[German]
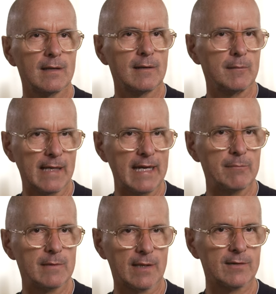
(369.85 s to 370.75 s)
im
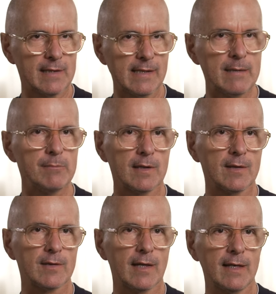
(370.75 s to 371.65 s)
Leben der sich
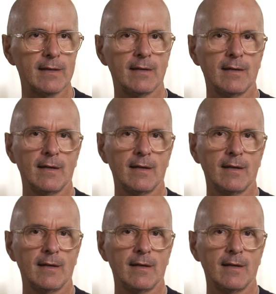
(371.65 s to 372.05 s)
Liebenden sein.